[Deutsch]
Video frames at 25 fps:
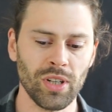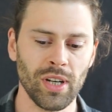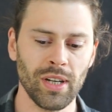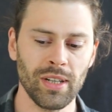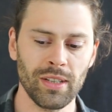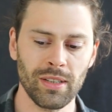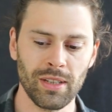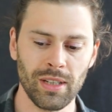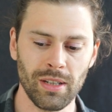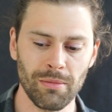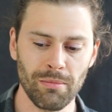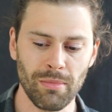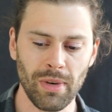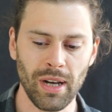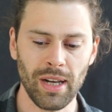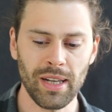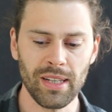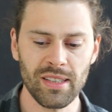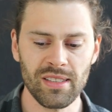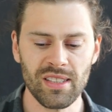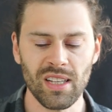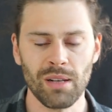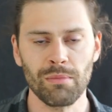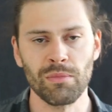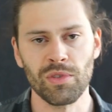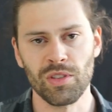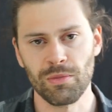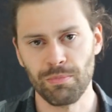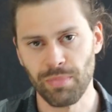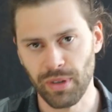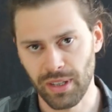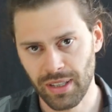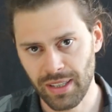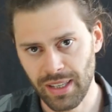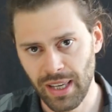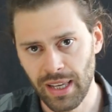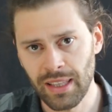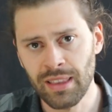ein gemeinsames
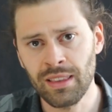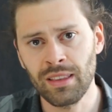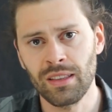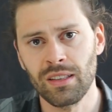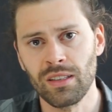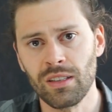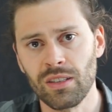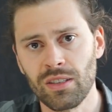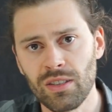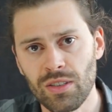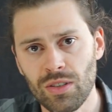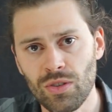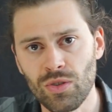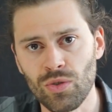Bekenntnis